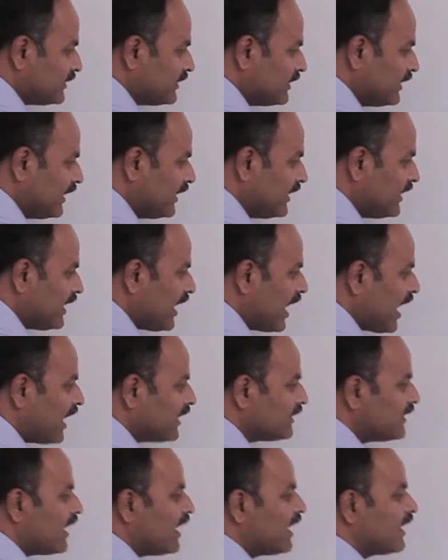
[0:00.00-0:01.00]
దీని
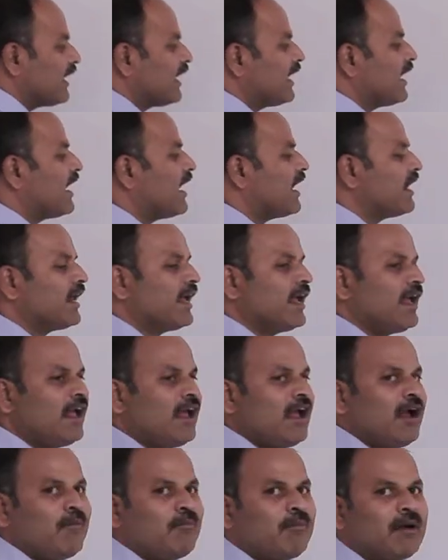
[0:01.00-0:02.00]
ఆధారంగానే
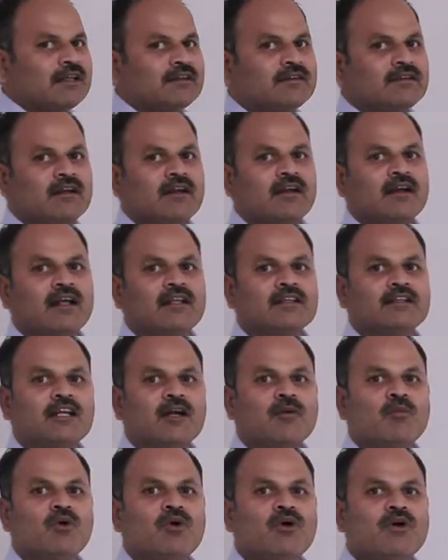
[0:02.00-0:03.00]

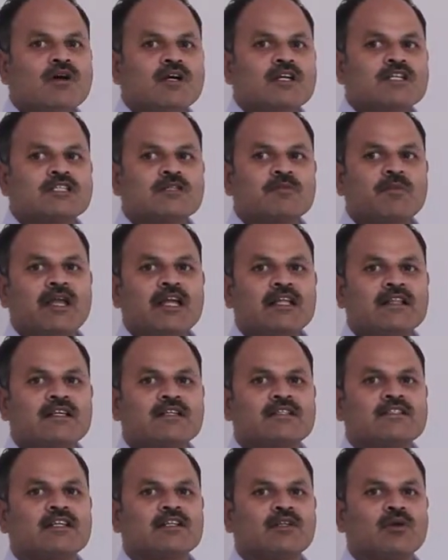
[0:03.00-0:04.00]
పత్రరంధ్రము స్పీత
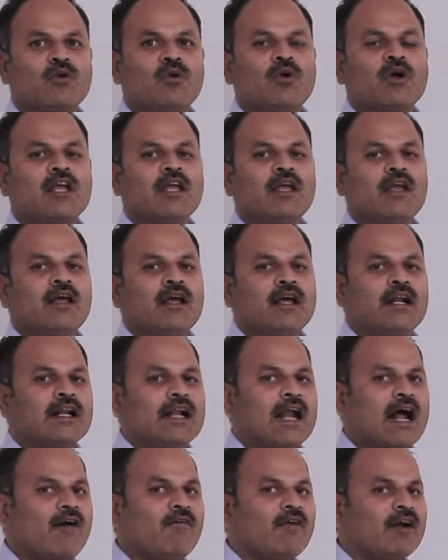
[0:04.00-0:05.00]
స్థితిలోకి
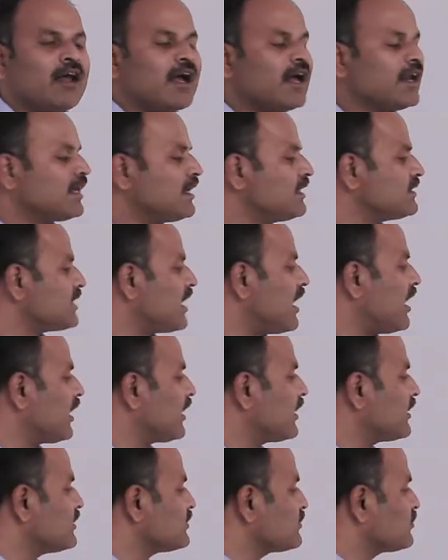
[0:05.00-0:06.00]
రావడానికి
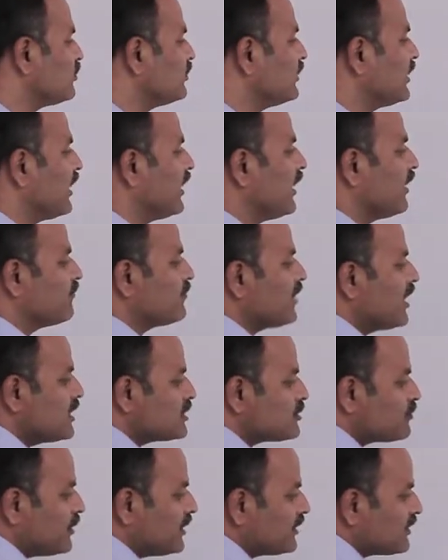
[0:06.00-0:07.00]
సహకరిస్తుంది
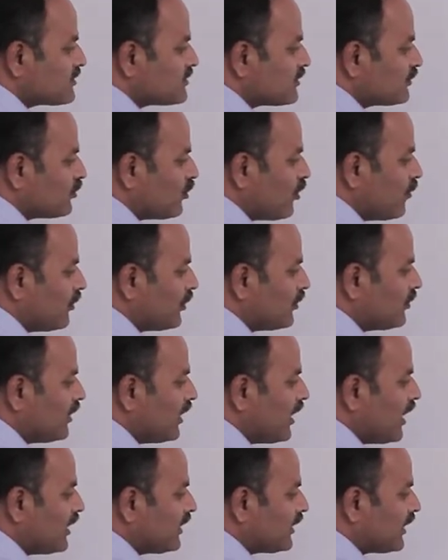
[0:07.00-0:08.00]
స్పీ పీతస్థితి లోపల
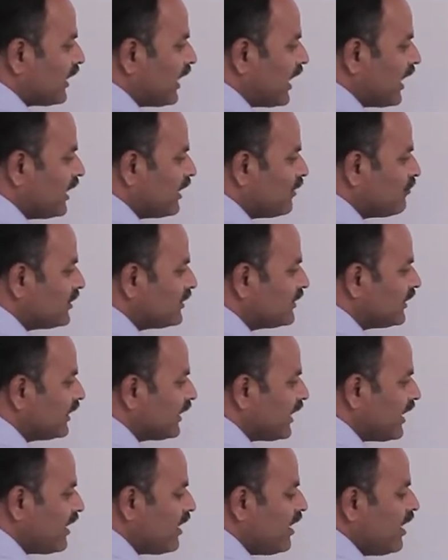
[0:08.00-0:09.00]
ఉండడానికి కారణం
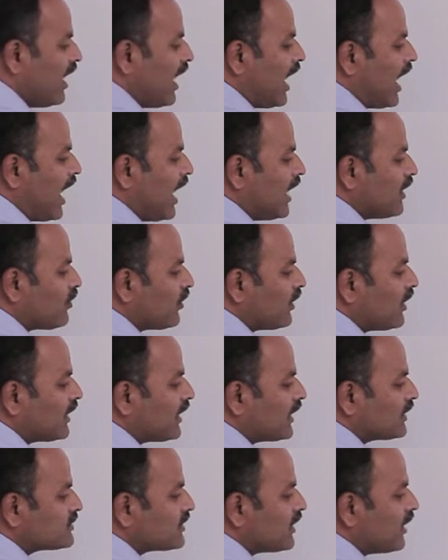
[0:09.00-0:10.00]
ఏంటంటే ఆ యొక్క
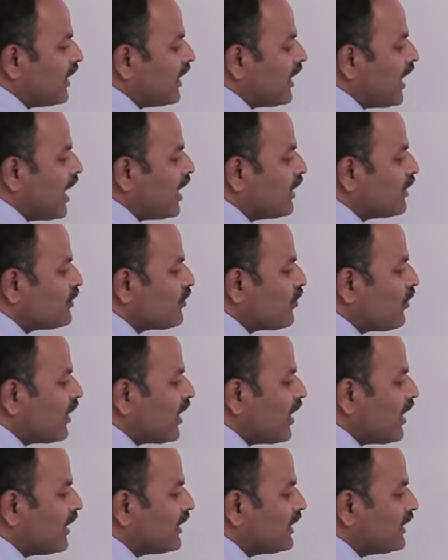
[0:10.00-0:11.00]
రక్షక కణాల
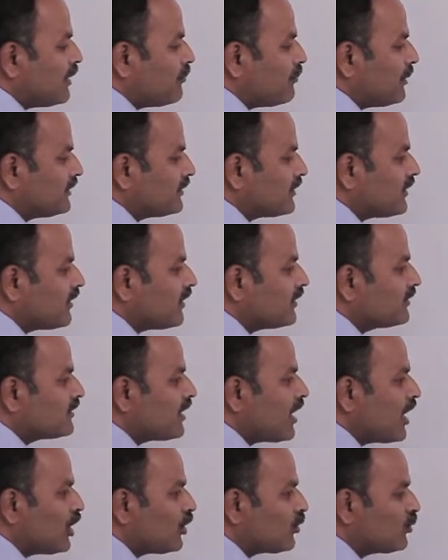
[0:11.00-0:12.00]
యొక్క లేదా పత్ర
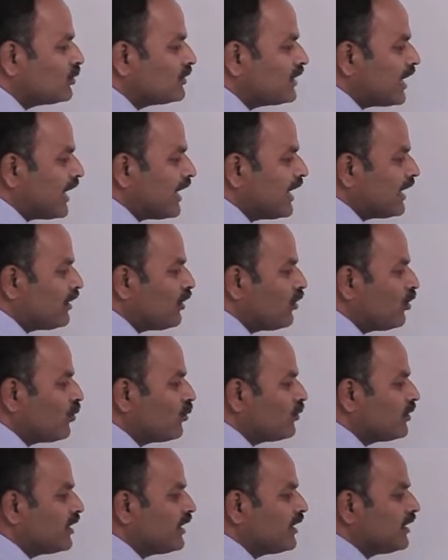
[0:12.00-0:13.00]
రంధ్రాలకు దగ్గరలో
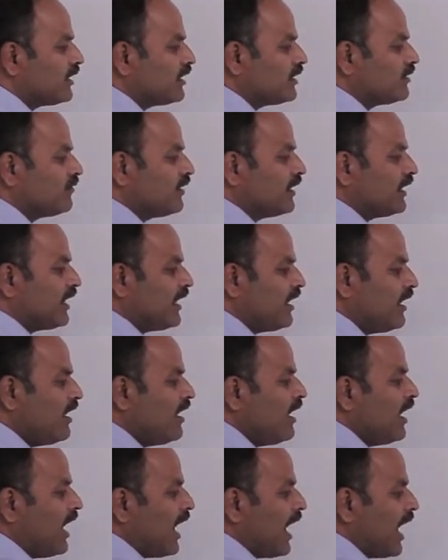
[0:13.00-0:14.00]
ఉండేటటువంటి
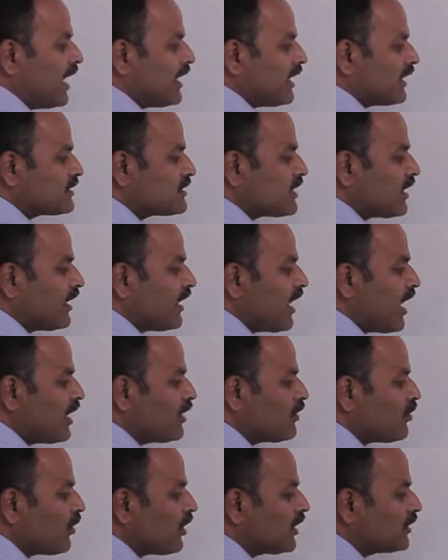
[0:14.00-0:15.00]
ఆ రక్షక కణాల
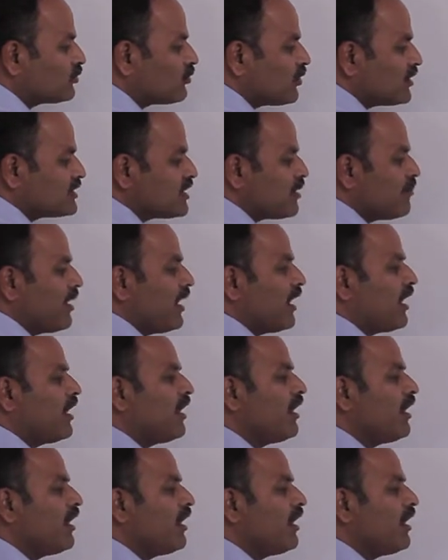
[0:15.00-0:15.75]
యొక్క త్వచమే